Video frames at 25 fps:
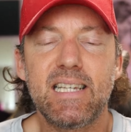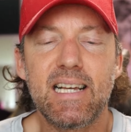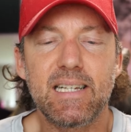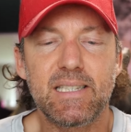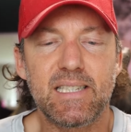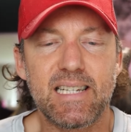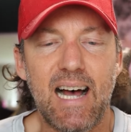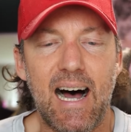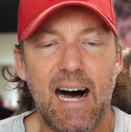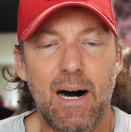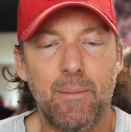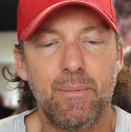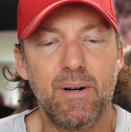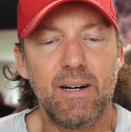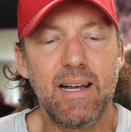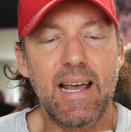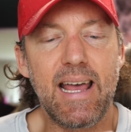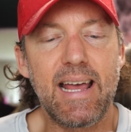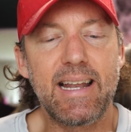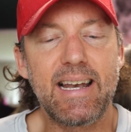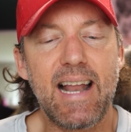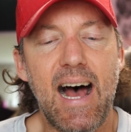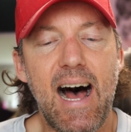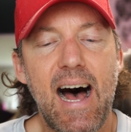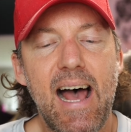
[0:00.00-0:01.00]
sie jetzt
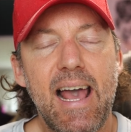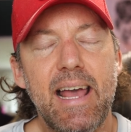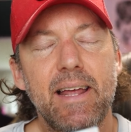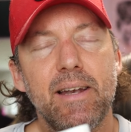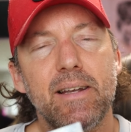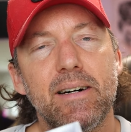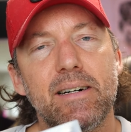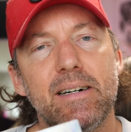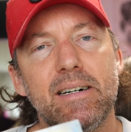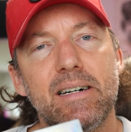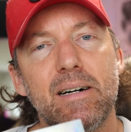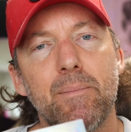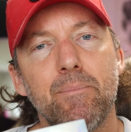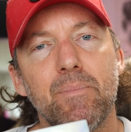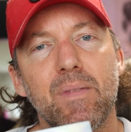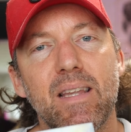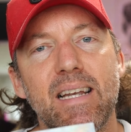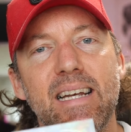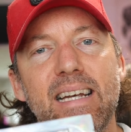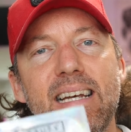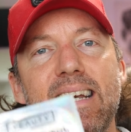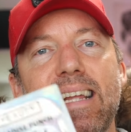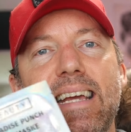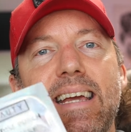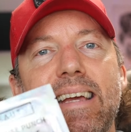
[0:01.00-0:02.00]
aber in einer
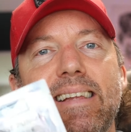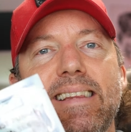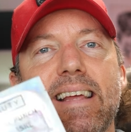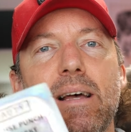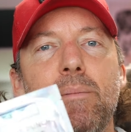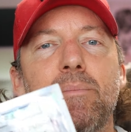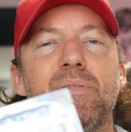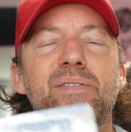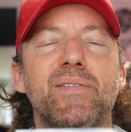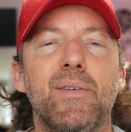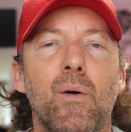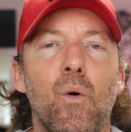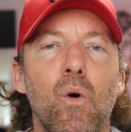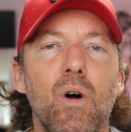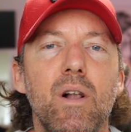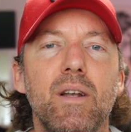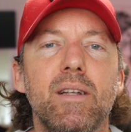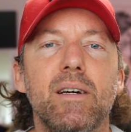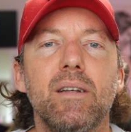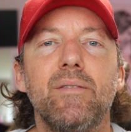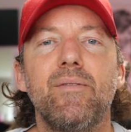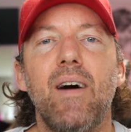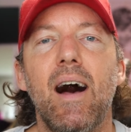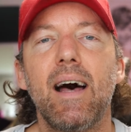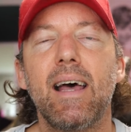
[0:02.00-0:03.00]
nicht
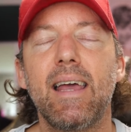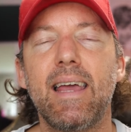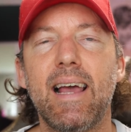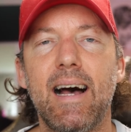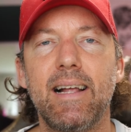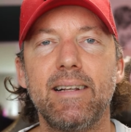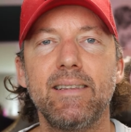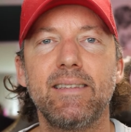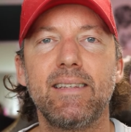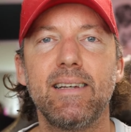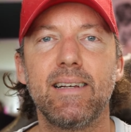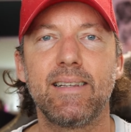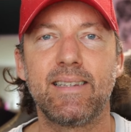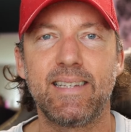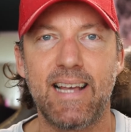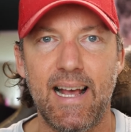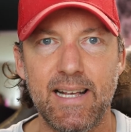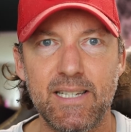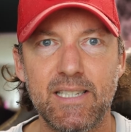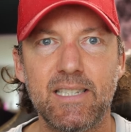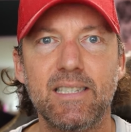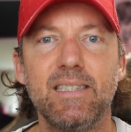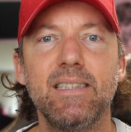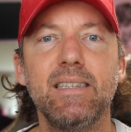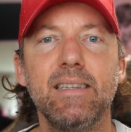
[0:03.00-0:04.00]
empfohlenen Variante
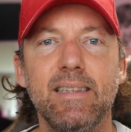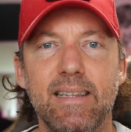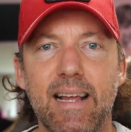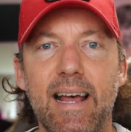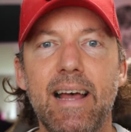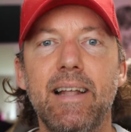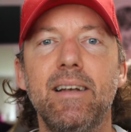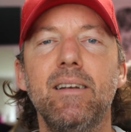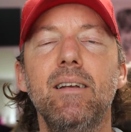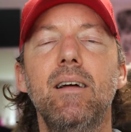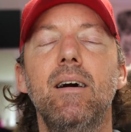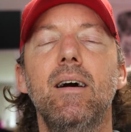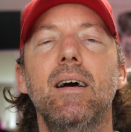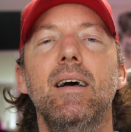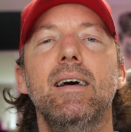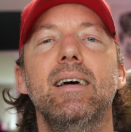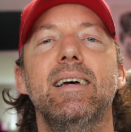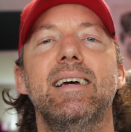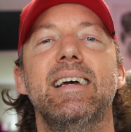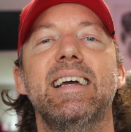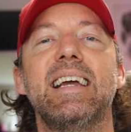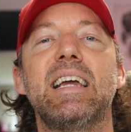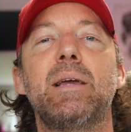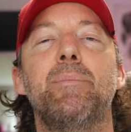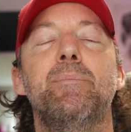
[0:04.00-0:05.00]
testen, denn
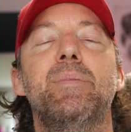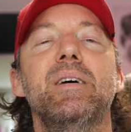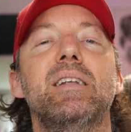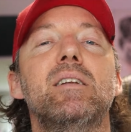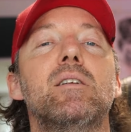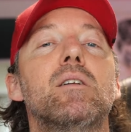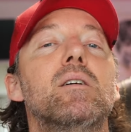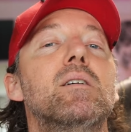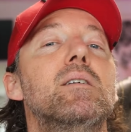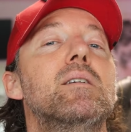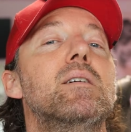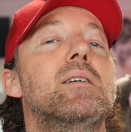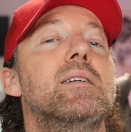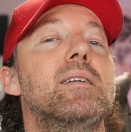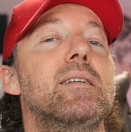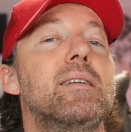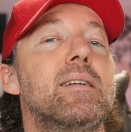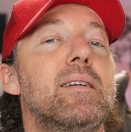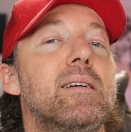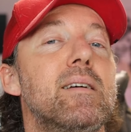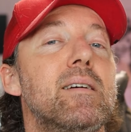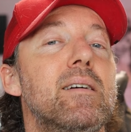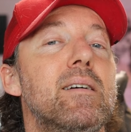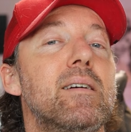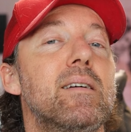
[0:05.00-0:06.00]
ich bin
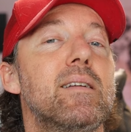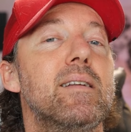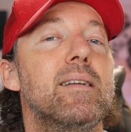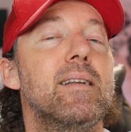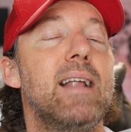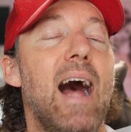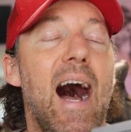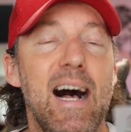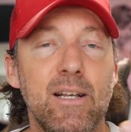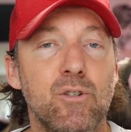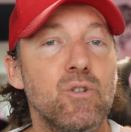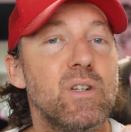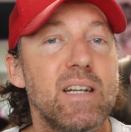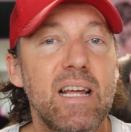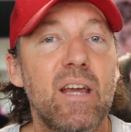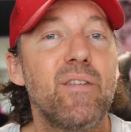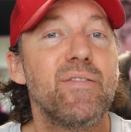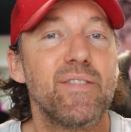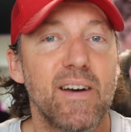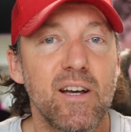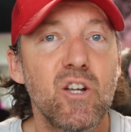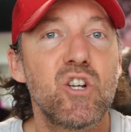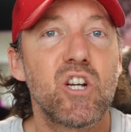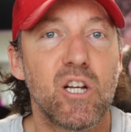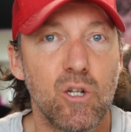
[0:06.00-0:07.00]
also
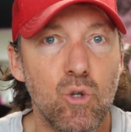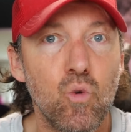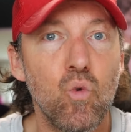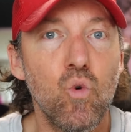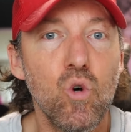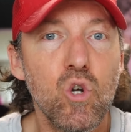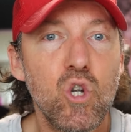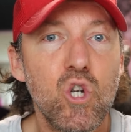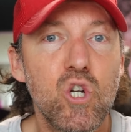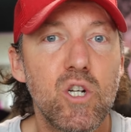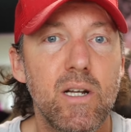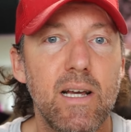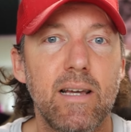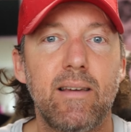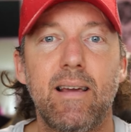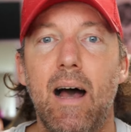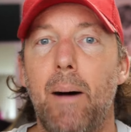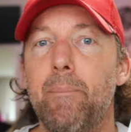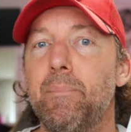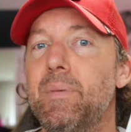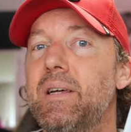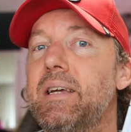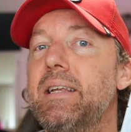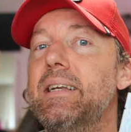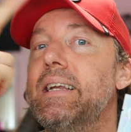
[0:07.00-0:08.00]
nicht frisch geduscht, ich
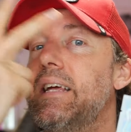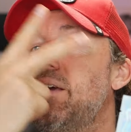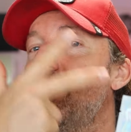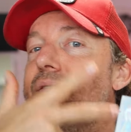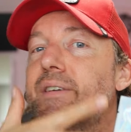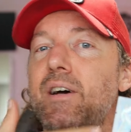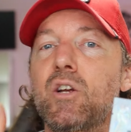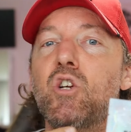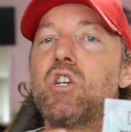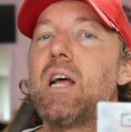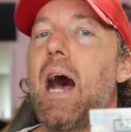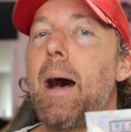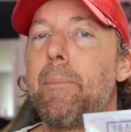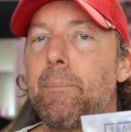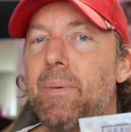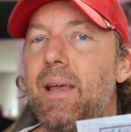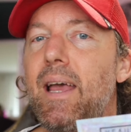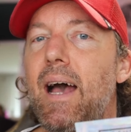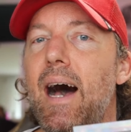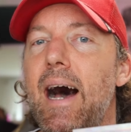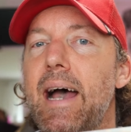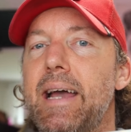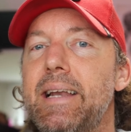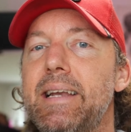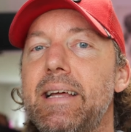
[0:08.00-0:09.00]
habe mich nicht frisch
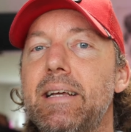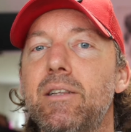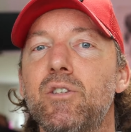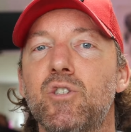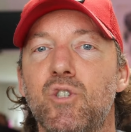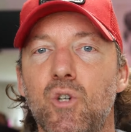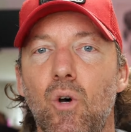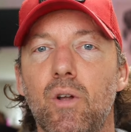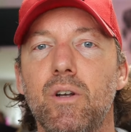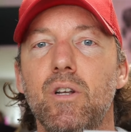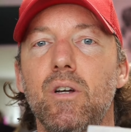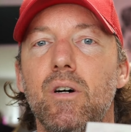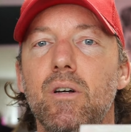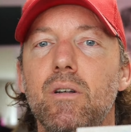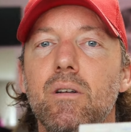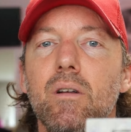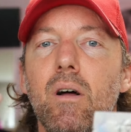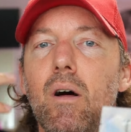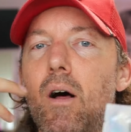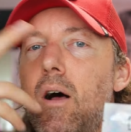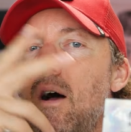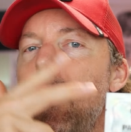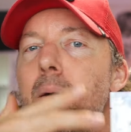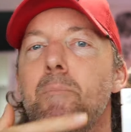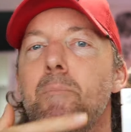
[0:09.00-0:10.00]
abgereinigt, sondern